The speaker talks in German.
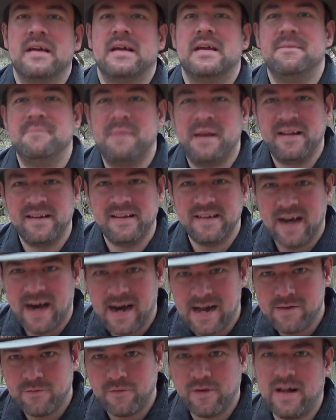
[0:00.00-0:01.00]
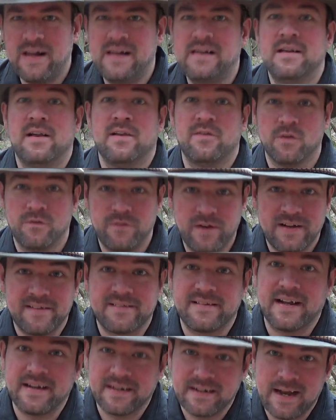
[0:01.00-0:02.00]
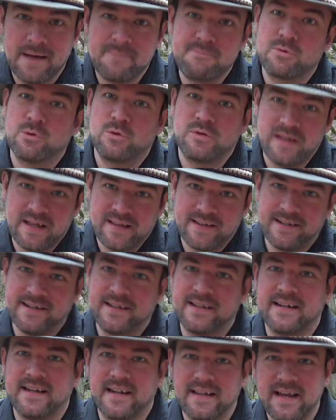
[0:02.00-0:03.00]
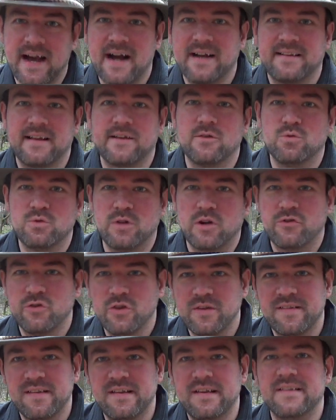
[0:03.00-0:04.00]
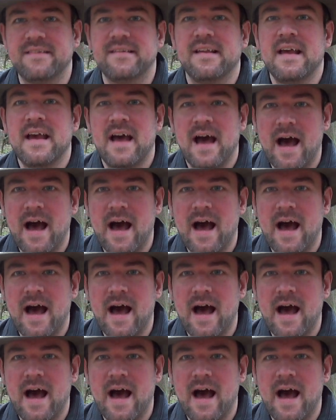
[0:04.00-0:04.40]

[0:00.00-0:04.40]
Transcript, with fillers: Im Idealfall, sofern es dann klappt und derjenige, der jagt, ein guter Schütze ist,